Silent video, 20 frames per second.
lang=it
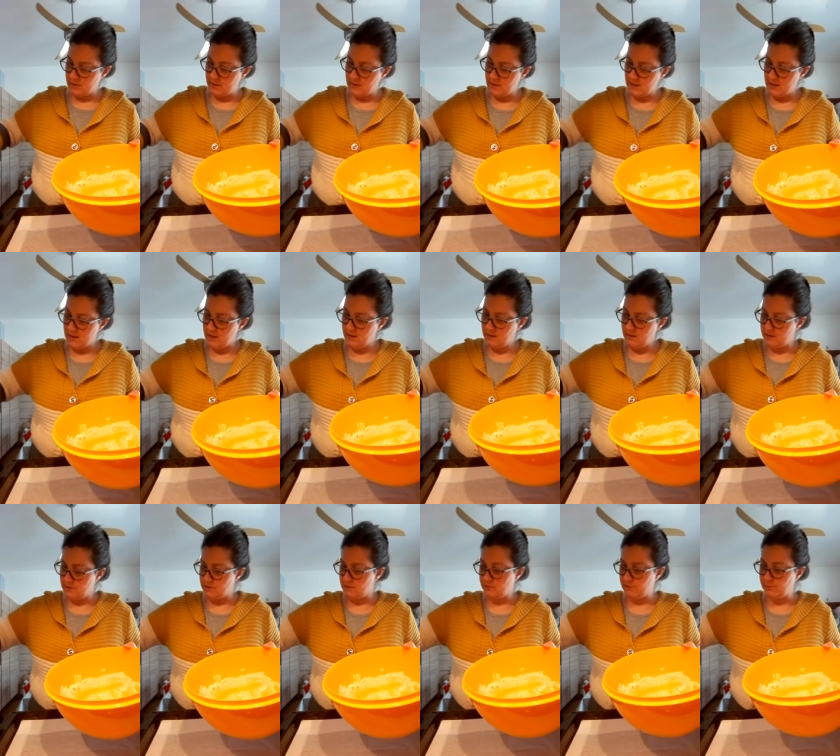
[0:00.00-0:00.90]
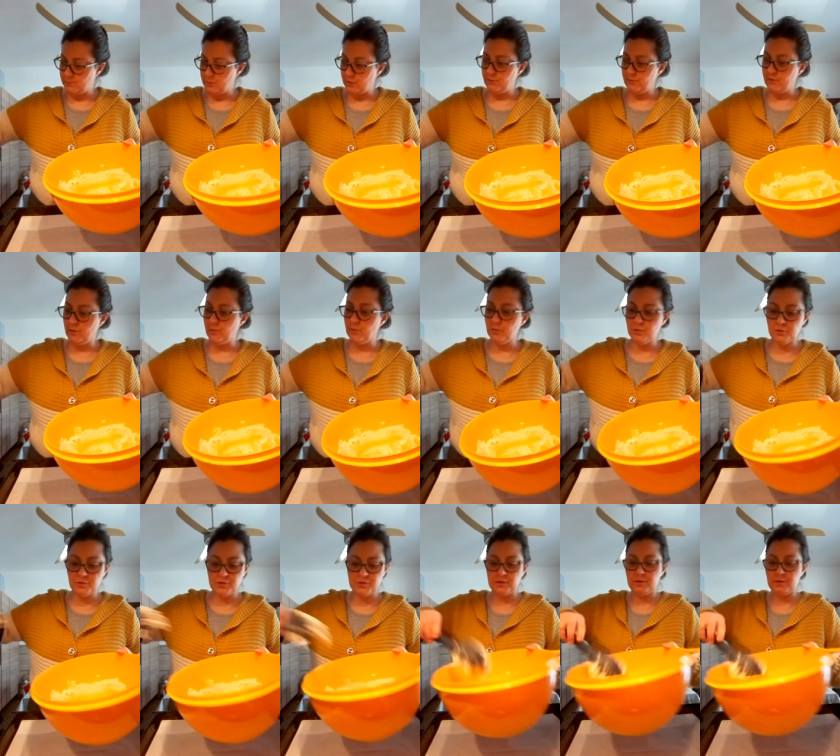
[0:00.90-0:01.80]
adesso poi ve lo
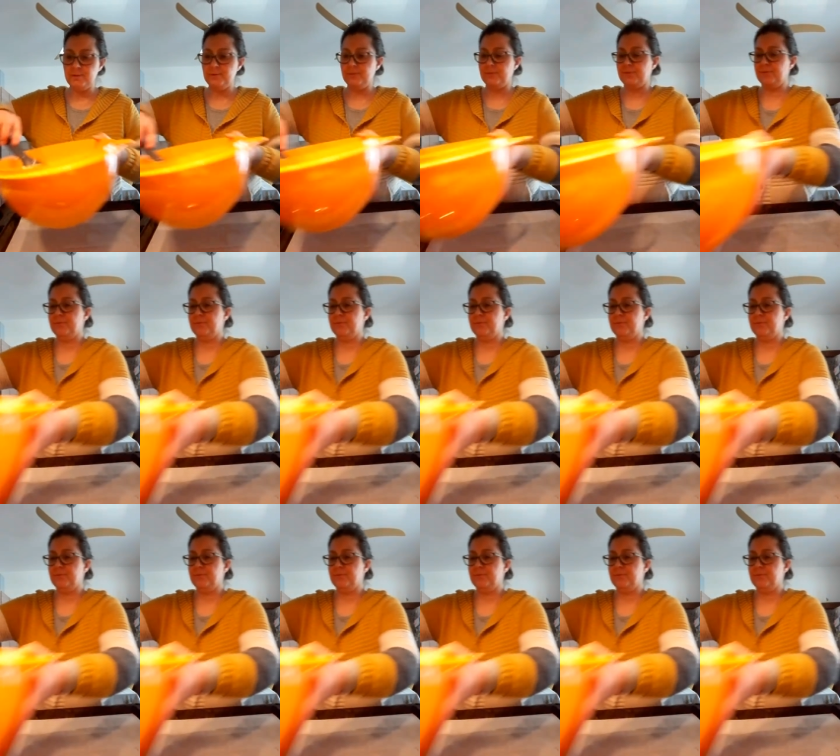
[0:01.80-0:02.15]
mostro